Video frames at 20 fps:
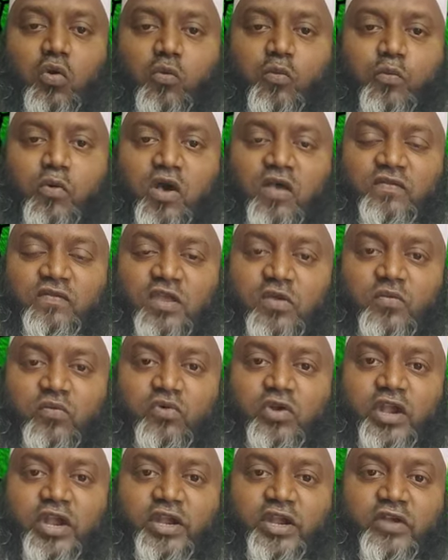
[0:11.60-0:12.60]
ఉపవాసం
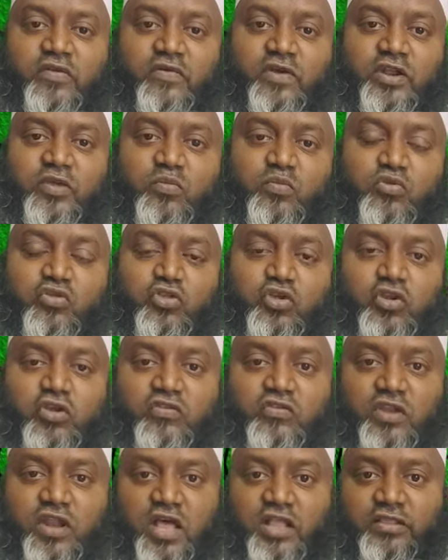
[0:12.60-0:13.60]
ఉండేటటువంటి ముందు
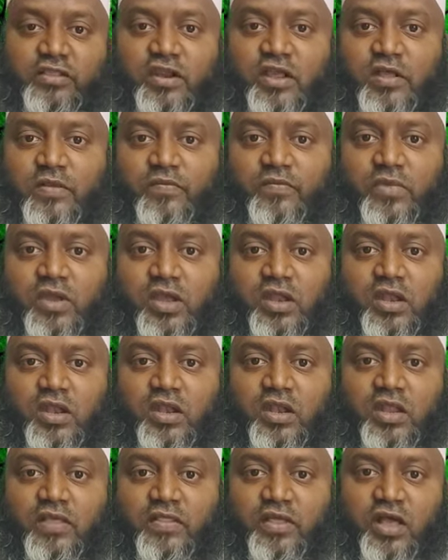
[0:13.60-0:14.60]
రోజు రాత్ర
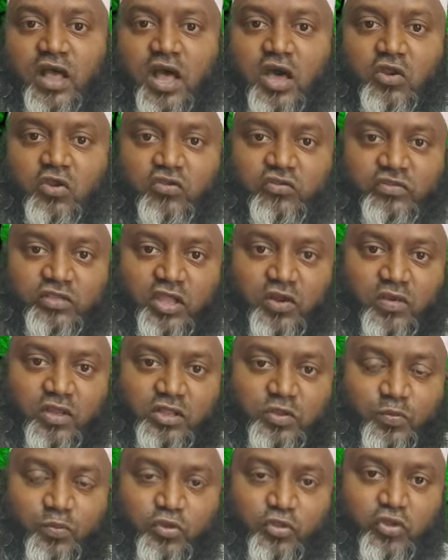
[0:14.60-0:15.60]
లేదా ఆ రోజు
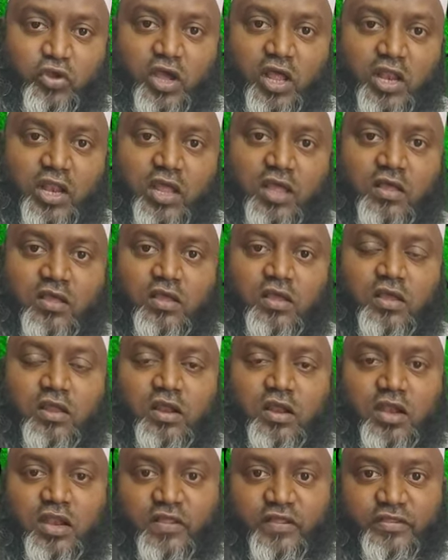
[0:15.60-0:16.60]
తర్వాత పొద్దుగాలన
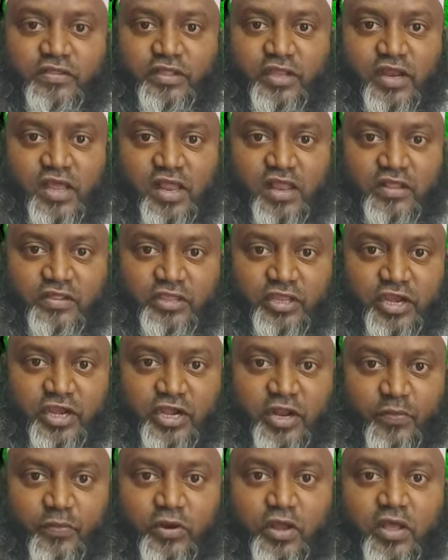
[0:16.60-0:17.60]
లేదా తిన
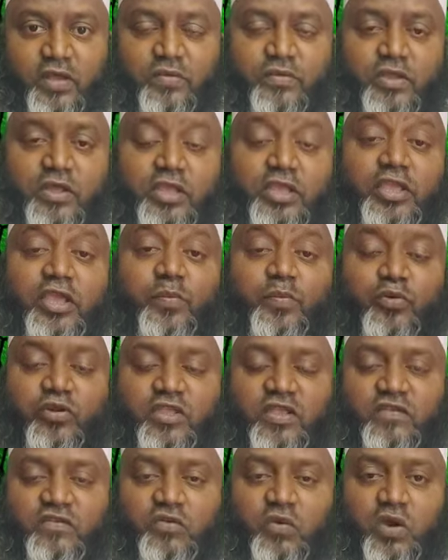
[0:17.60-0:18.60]
తినేటప్పుడా
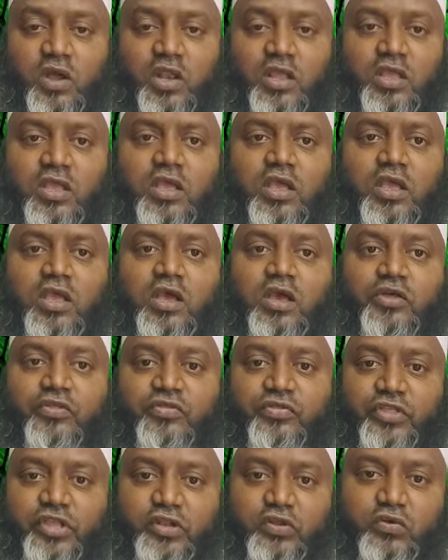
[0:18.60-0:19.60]
ఎప్పుడు చేసుకోవాలి
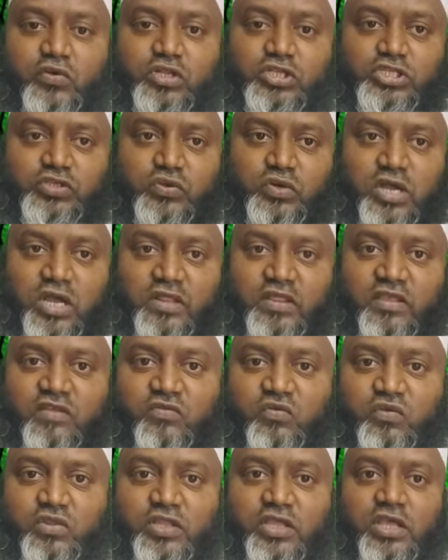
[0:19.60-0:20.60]
దీని గురించి ఒక
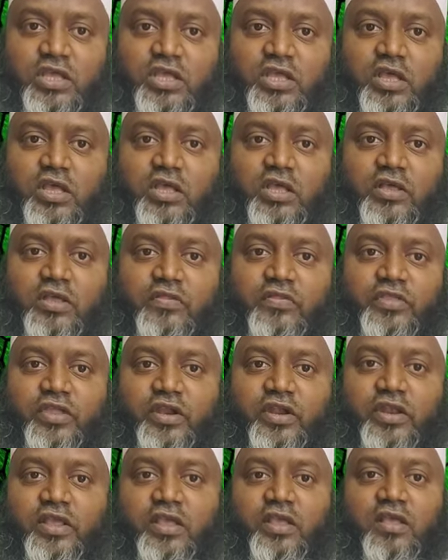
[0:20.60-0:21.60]
అదీస్ ఉంది
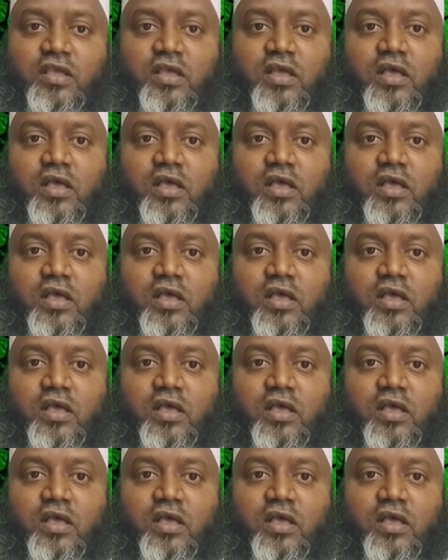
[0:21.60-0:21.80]
దీనిని